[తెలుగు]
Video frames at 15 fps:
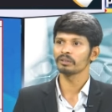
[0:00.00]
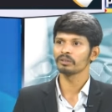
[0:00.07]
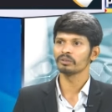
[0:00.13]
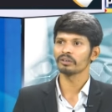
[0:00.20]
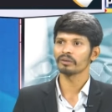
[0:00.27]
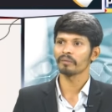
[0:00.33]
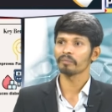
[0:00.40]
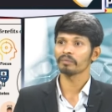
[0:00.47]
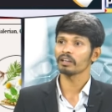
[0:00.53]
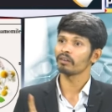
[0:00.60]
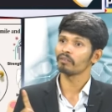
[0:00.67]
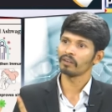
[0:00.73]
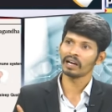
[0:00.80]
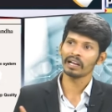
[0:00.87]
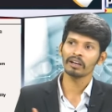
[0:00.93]
మంది ఉంటారు
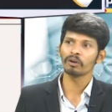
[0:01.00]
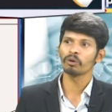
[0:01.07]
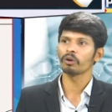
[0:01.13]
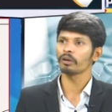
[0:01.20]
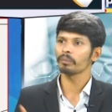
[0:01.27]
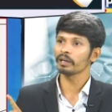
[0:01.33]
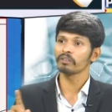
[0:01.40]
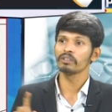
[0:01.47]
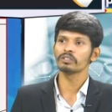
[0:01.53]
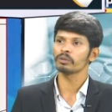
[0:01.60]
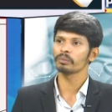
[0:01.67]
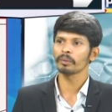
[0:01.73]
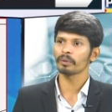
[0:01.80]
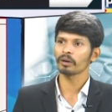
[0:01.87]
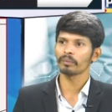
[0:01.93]
వాళ్ళల్లో కూడా మనం
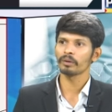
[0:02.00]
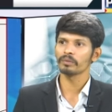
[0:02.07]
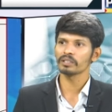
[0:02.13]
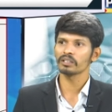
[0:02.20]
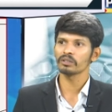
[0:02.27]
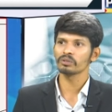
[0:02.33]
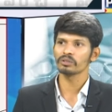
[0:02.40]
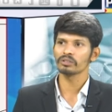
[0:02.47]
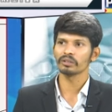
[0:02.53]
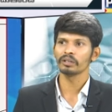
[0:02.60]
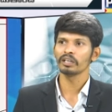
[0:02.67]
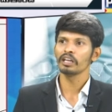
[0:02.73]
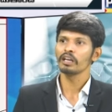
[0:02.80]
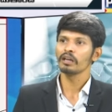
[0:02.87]
ఇన్సోమియా ప్రాబ్లమ్స్ అనేది చూస్తాం